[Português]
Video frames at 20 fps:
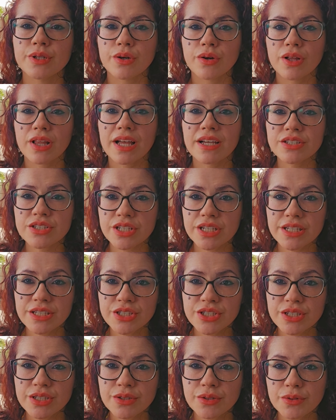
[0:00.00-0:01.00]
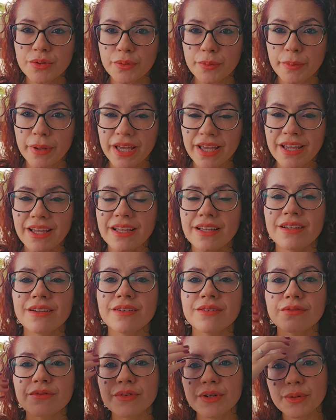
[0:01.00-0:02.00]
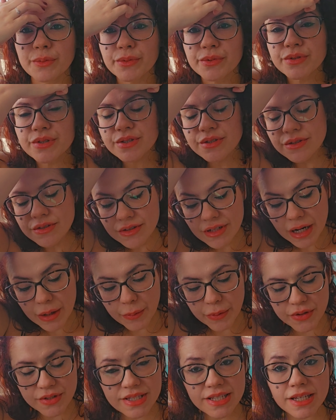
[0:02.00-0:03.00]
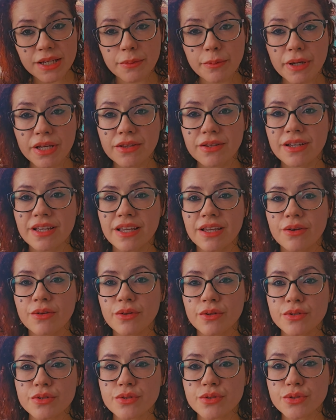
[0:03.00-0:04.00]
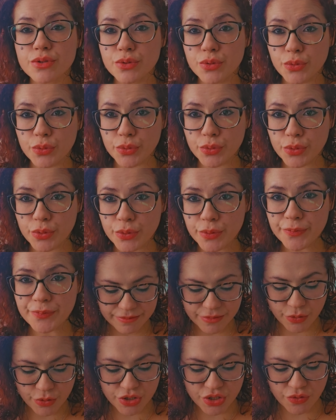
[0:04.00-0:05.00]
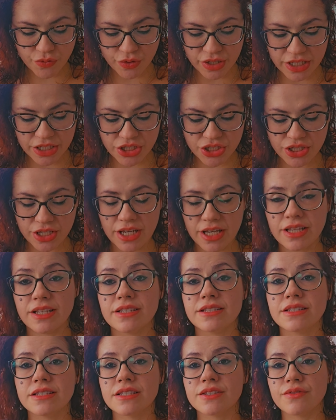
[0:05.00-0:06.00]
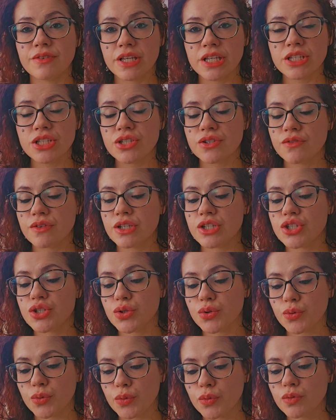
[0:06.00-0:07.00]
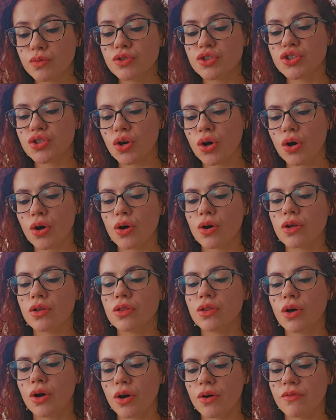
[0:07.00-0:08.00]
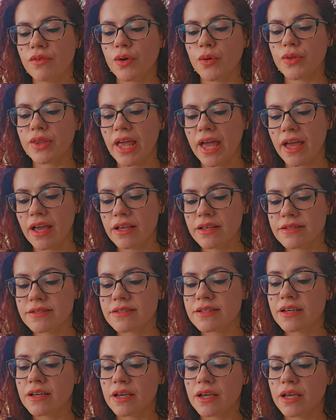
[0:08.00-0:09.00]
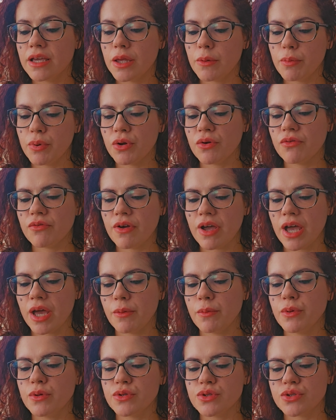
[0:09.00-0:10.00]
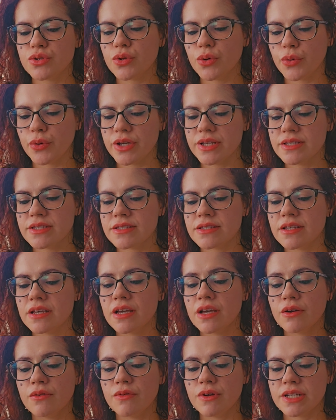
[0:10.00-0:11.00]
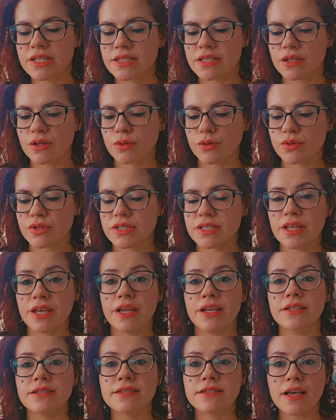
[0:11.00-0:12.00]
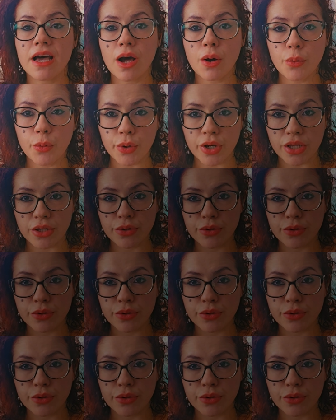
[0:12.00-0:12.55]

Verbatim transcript: Olá, gente, tudo bem? Vamos dar prosseguimento aqui ao nosso estudo. Hoje eu vou ler Gênesis 20, 21, Jó 9 ao 10 e Provérbios 2, versículos 6 a 8.